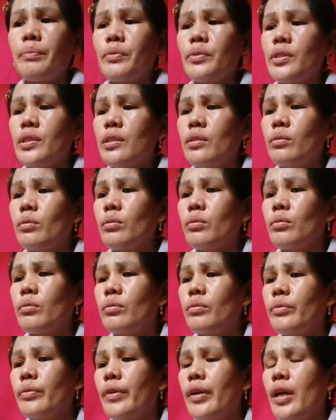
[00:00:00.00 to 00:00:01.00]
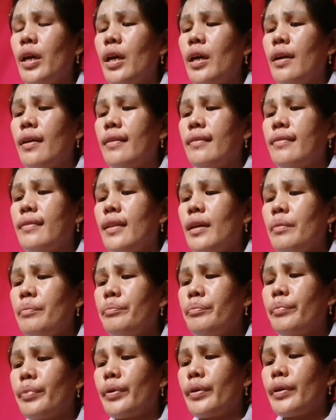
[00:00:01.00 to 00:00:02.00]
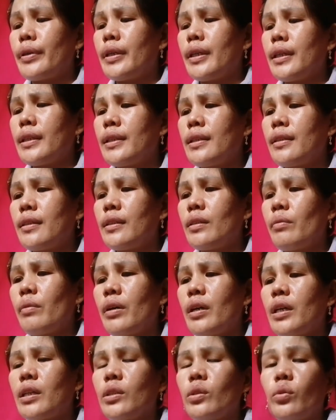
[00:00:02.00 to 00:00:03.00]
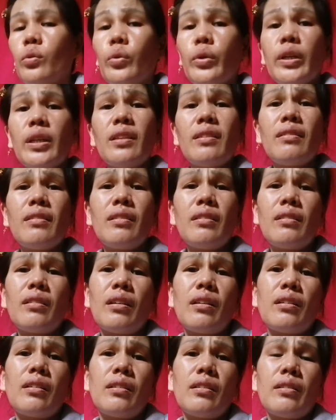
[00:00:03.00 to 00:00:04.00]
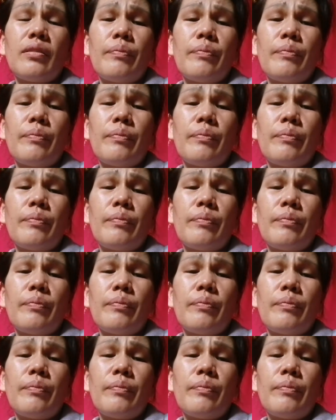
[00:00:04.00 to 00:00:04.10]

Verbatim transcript: Tapos itong number na tinatawagan ko, hindi nag